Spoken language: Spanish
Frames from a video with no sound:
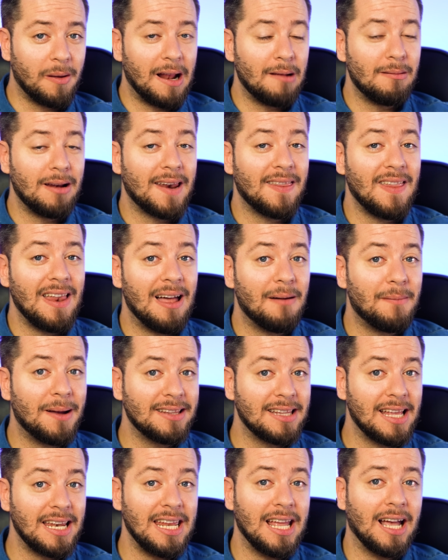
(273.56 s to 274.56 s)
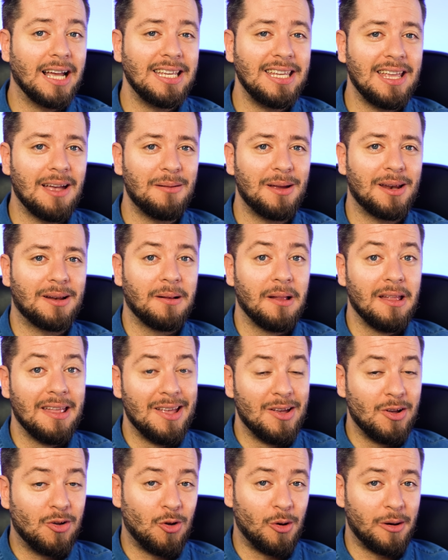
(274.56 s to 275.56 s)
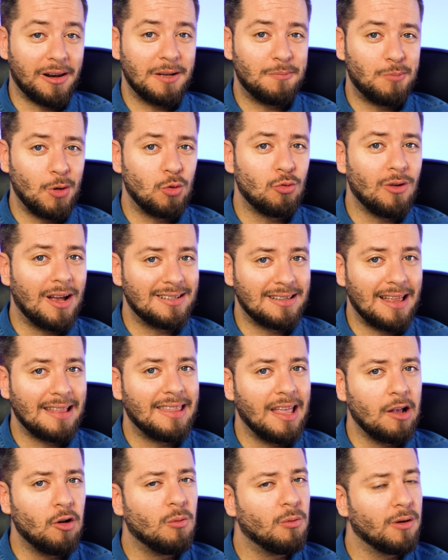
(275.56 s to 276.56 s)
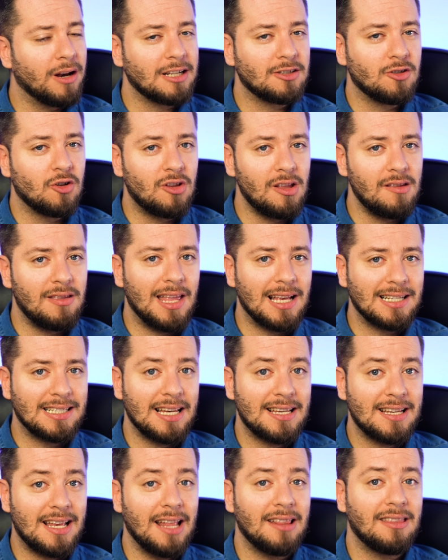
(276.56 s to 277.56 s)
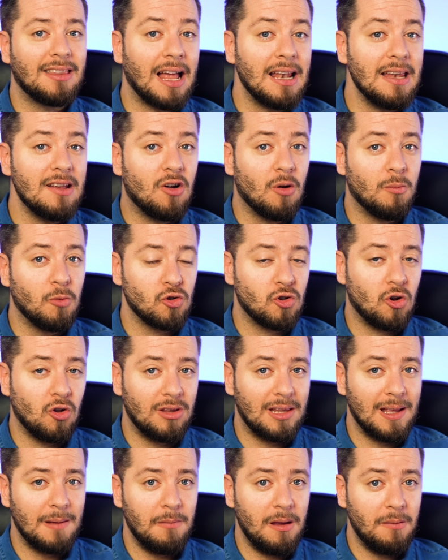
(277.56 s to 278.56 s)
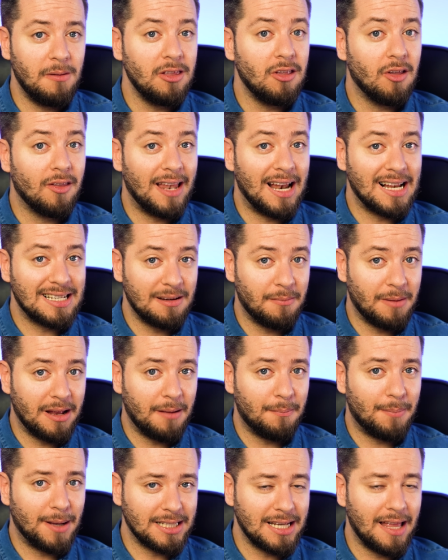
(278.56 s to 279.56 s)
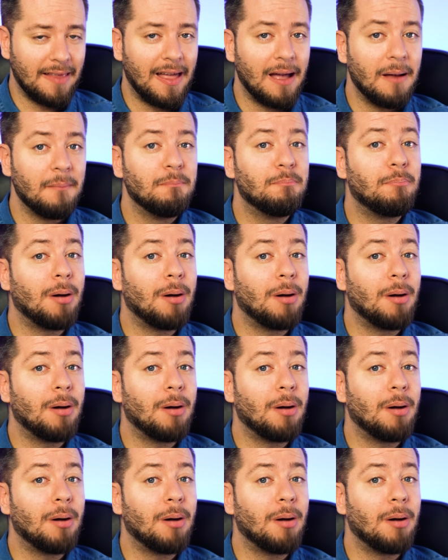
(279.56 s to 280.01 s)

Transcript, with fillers: para hablar de la batería y a ver, con respecto a esta tengo buenas noticias, es que tal y como os conté en mi vídeo de la semana pasada,